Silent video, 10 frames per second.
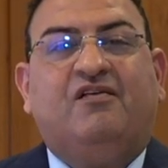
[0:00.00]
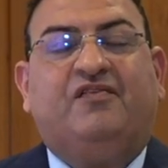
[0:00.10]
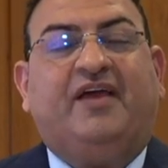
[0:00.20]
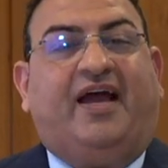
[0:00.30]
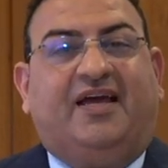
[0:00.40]

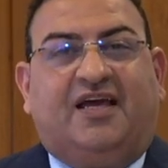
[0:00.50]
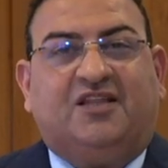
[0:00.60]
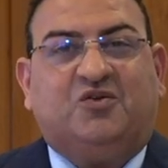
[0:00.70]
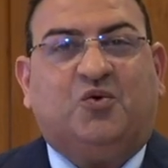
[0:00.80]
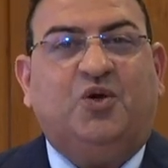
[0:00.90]
في
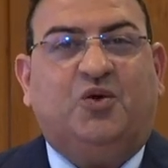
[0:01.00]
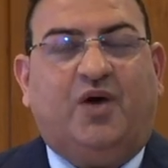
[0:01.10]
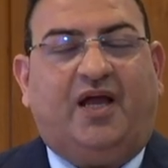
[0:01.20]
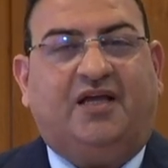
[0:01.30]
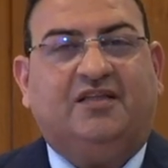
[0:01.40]
حياة كل
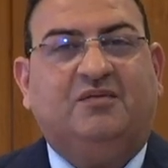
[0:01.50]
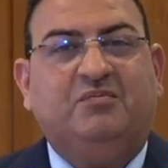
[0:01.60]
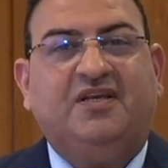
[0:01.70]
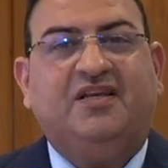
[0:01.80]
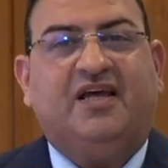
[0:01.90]
واحد
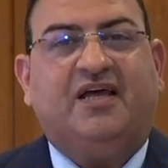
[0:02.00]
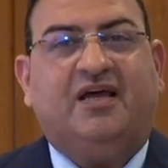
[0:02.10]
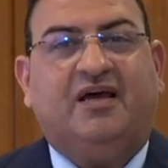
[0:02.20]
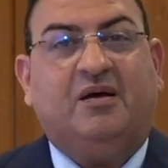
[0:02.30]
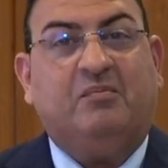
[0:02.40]
منا
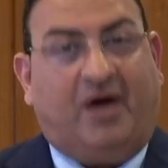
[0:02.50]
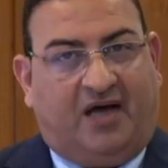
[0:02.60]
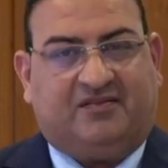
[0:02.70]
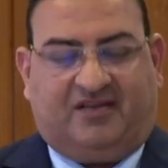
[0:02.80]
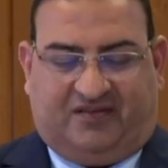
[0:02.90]

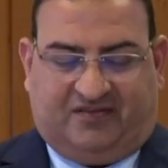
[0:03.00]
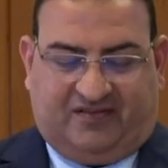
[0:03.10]
محطات